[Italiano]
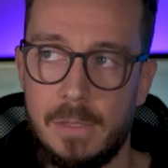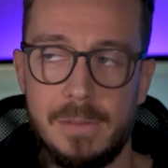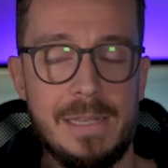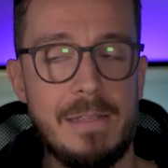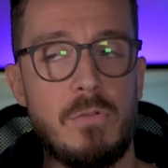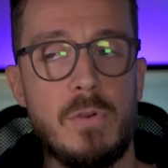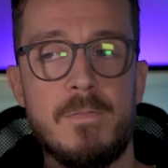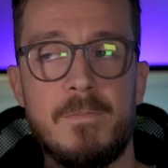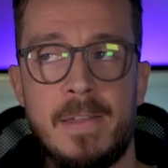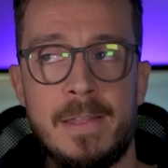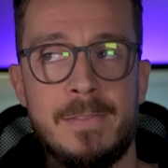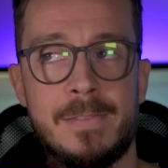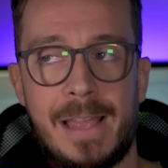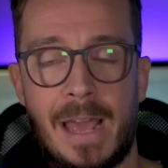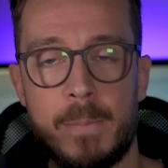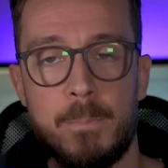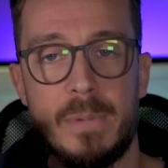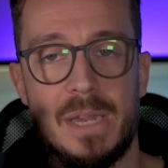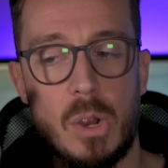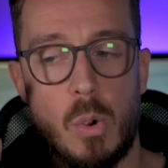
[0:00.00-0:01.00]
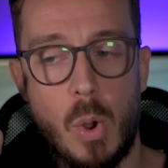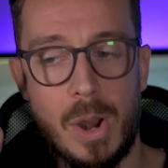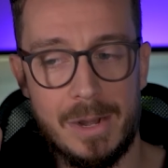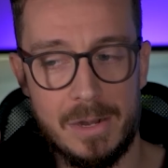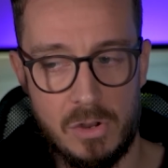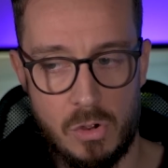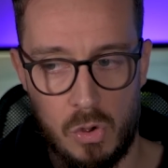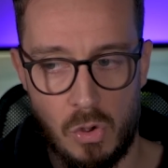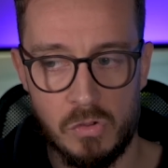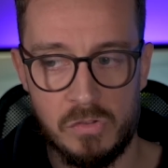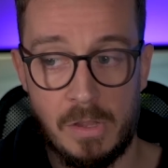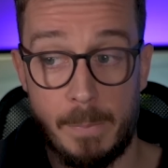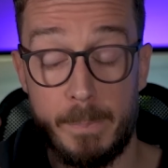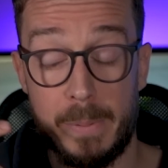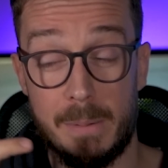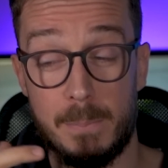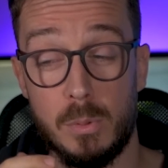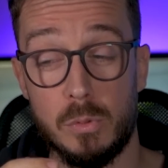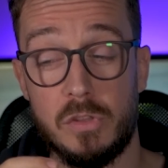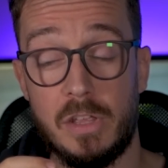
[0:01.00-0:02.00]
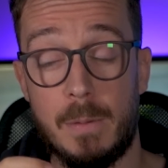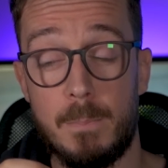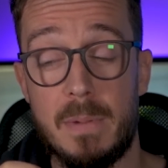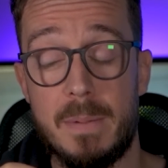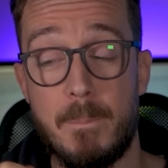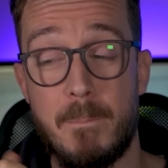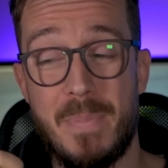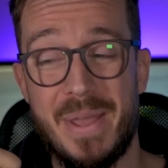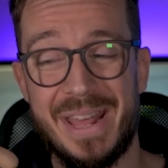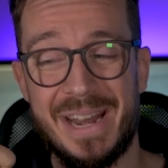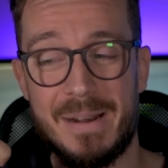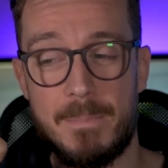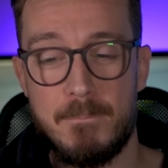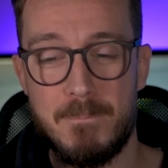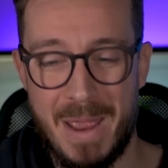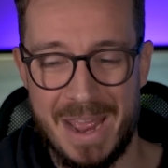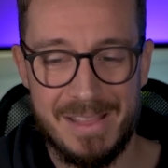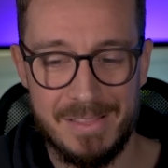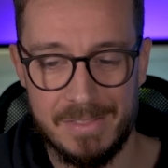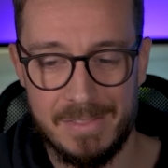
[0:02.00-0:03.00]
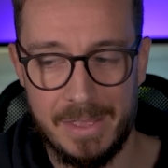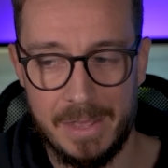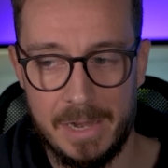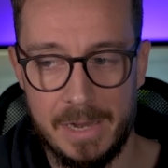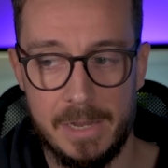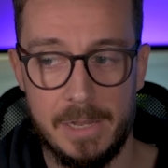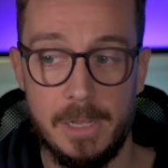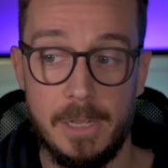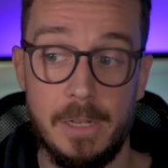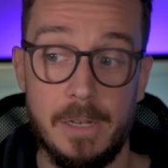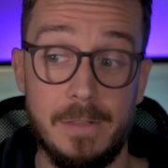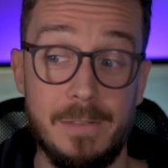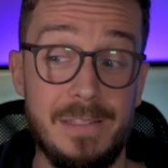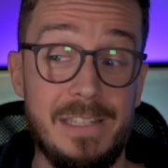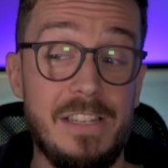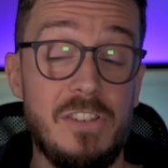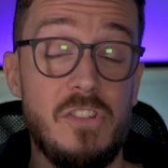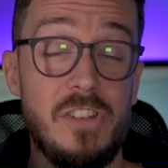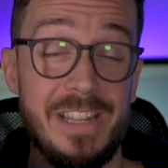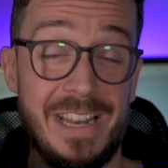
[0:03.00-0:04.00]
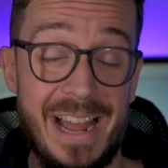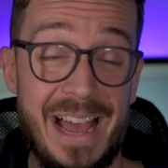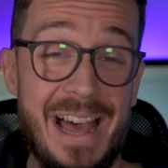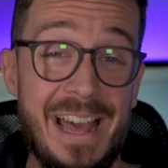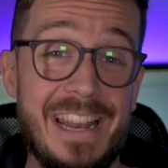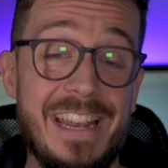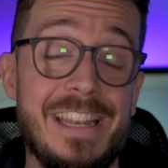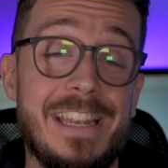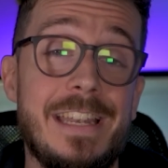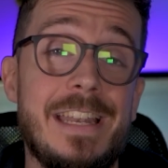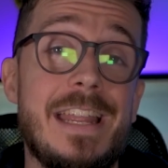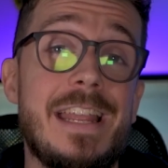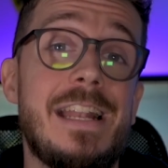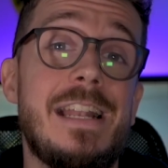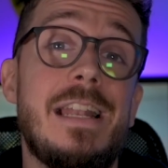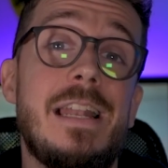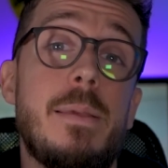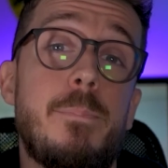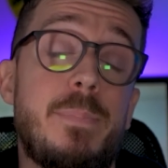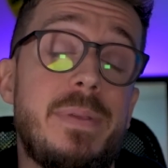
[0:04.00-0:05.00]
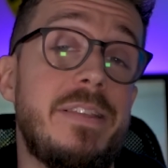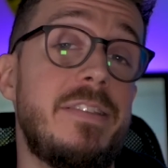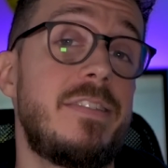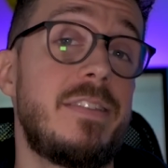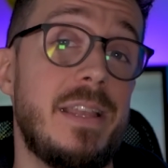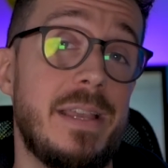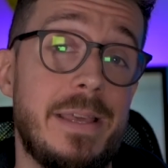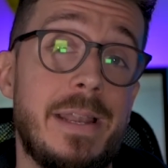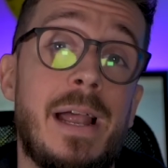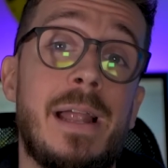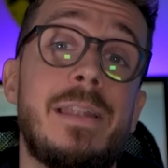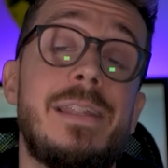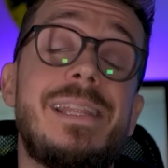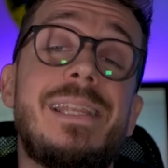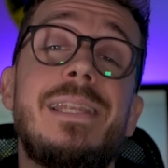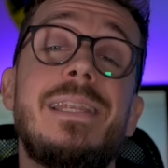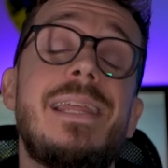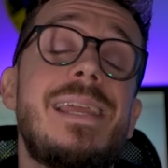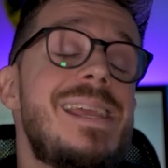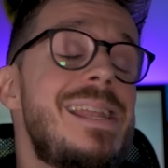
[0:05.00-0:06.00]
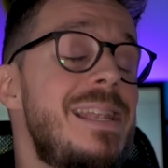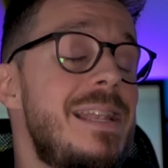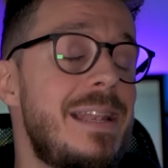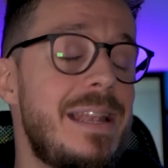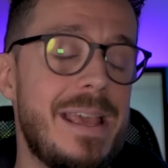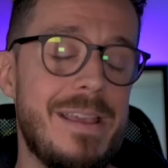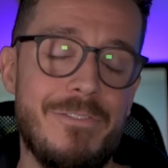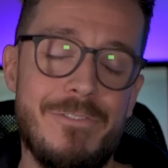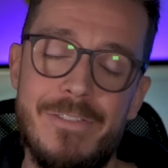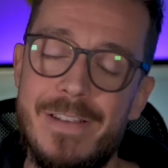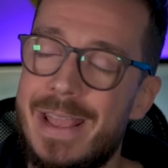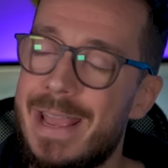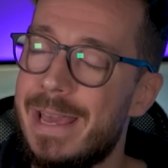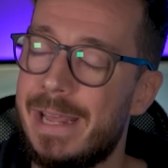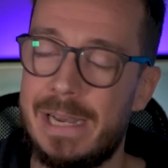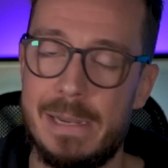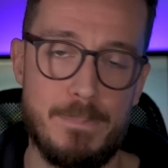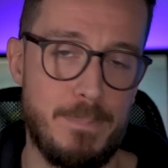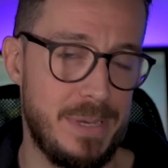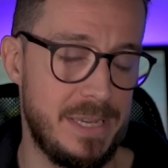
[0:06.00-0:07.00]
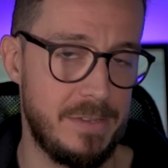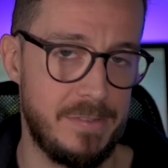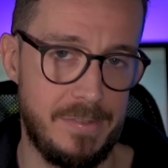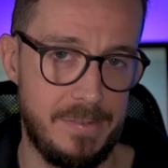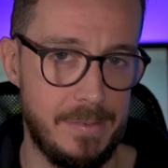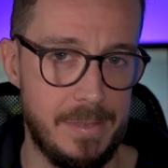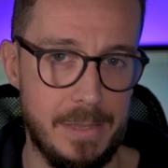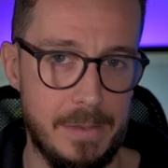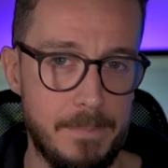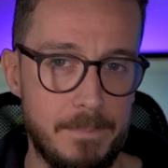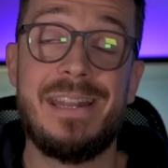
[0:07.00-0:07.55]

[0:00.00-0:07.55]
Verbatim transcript: devo inventarmi qualcosa per potermi permettere di girare nelle piste grandi, nelle vere piste.